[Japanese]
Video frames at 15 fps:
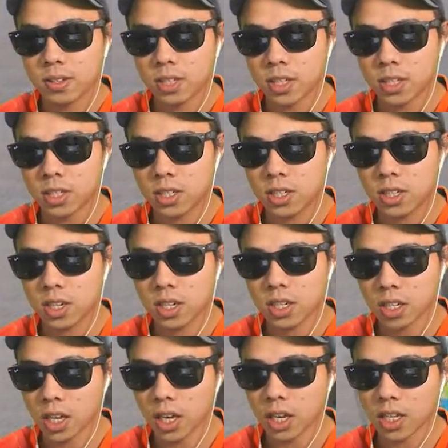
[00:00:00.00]
ねしっか
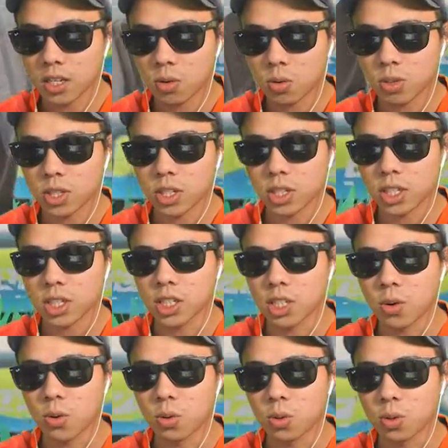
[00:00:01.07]
りねこで進化し
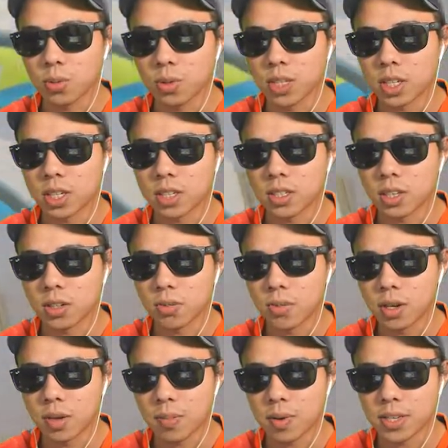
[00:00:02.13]
ておこうと思ったんですけど、
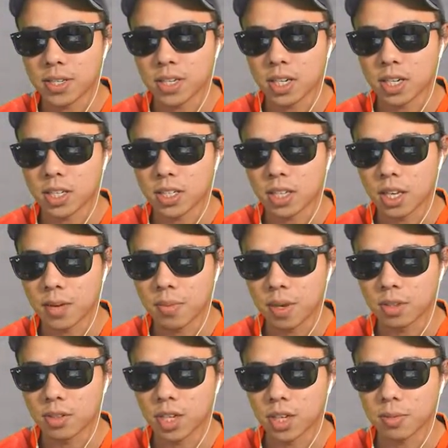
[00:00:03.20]
まあ、イアパレスちゃんにね
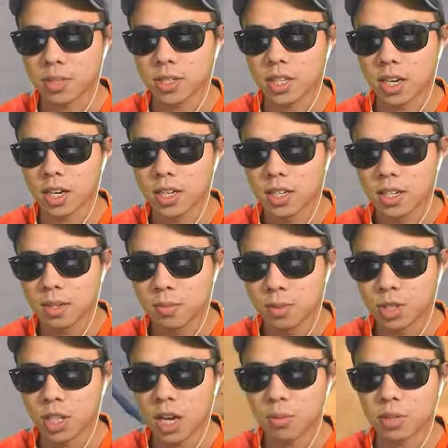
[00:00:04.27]
恵んであげましたもう
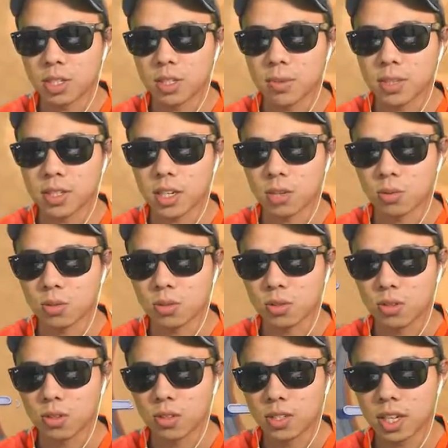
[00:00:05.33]
2回も死んでますからこの
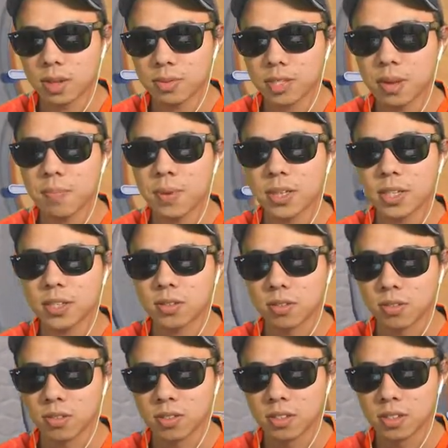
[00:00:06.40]
人だいぶ先般ですよ
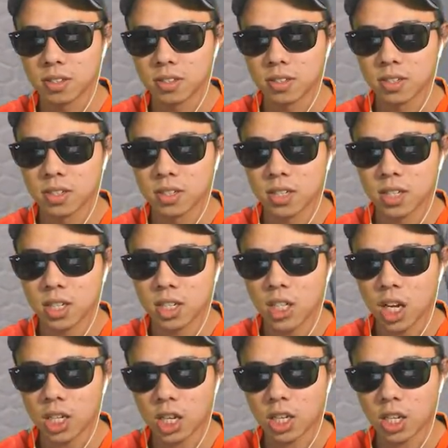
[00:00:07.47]

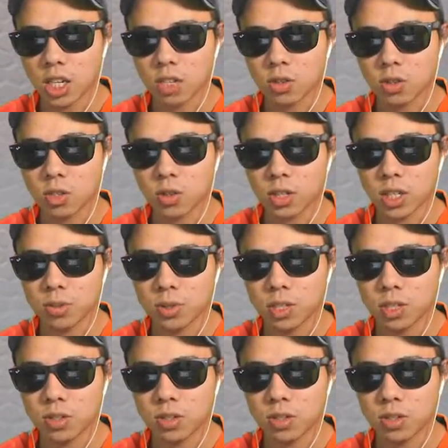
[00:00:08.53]
痛い痛い痛いそして私も死に